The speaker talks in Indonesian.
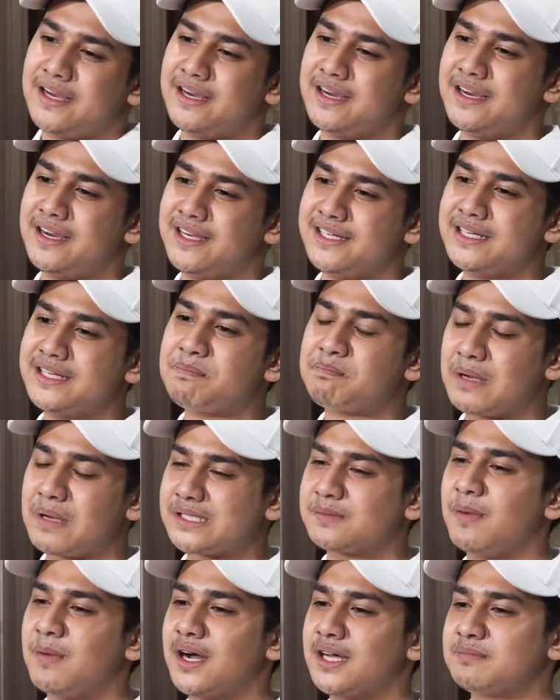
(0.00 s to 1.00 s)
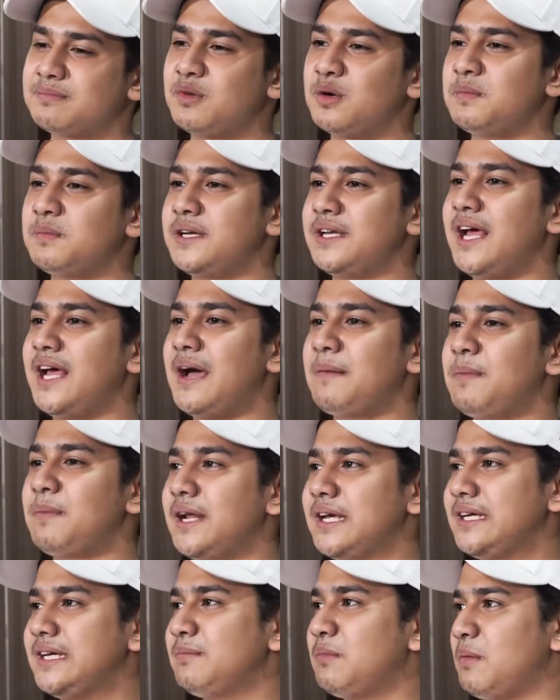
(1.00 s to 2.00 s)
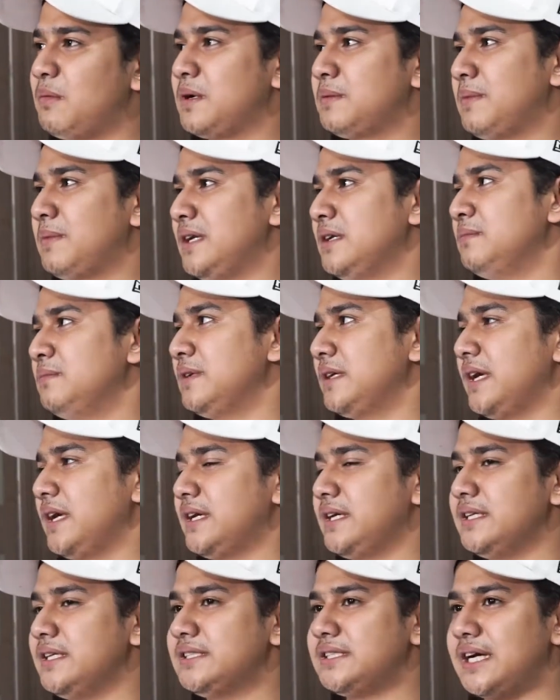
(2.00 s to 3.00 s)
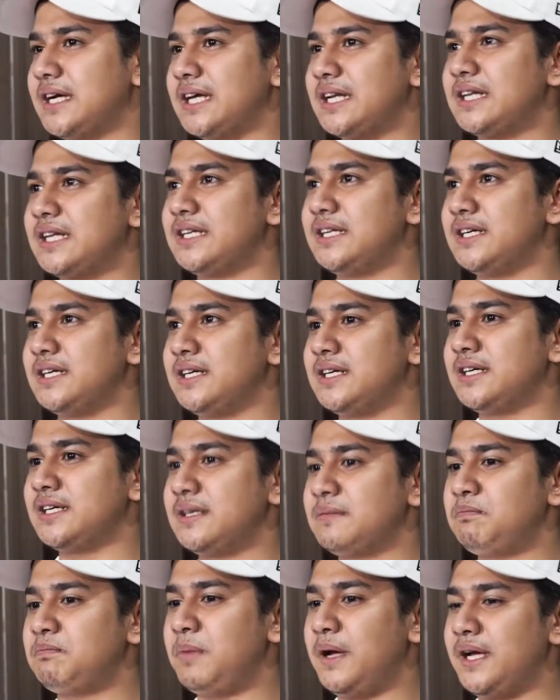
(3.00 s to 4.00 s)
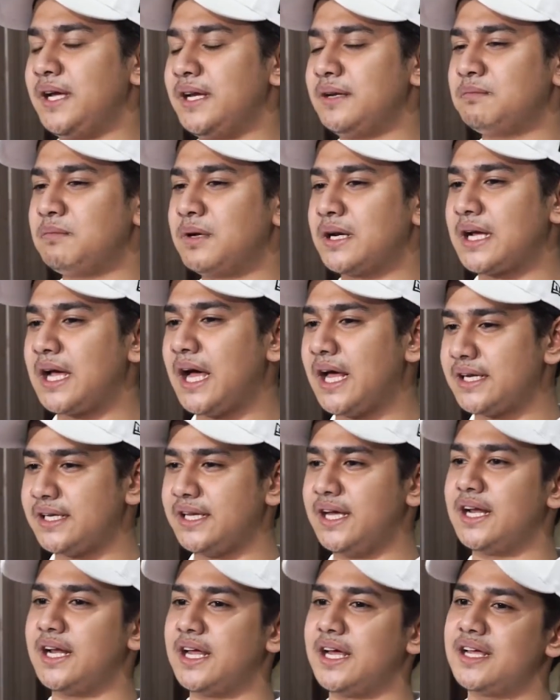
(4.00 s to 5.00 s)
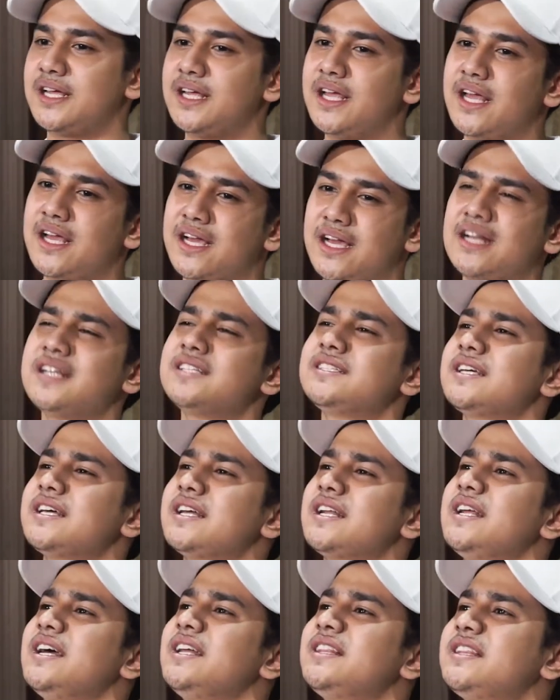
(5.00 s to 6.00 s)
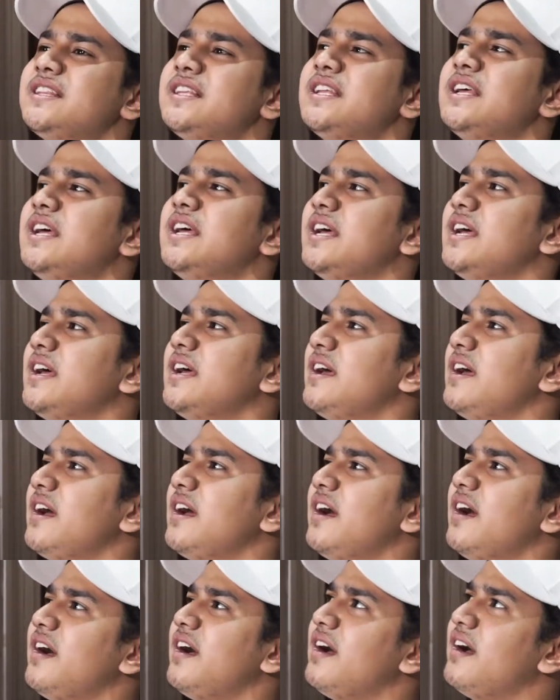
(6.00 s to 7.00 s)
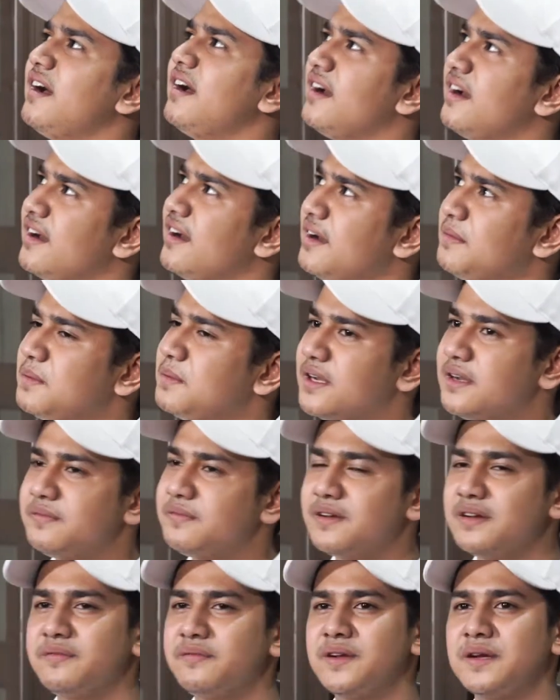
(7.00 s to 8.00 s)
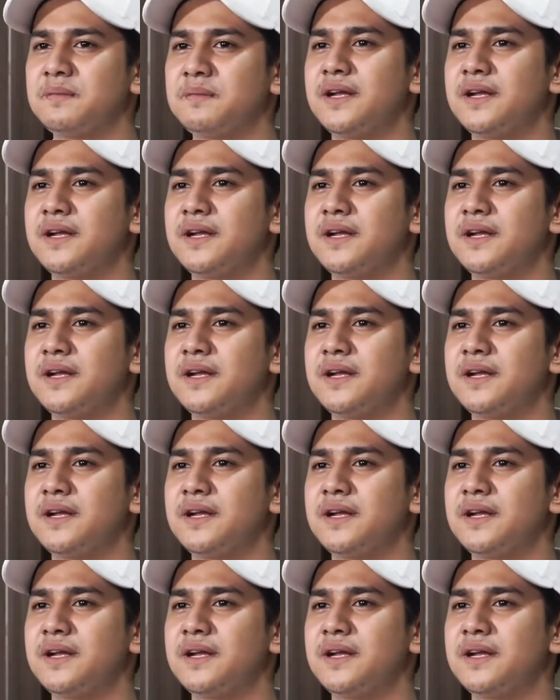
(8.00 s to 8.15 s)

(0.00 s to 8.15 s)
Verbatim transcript: uh, ini pas banget momennya apalagi momen pandemi kayak gini Syakir uh, pengen berkarya lah karena Syakir lihat uh, apa ya film-film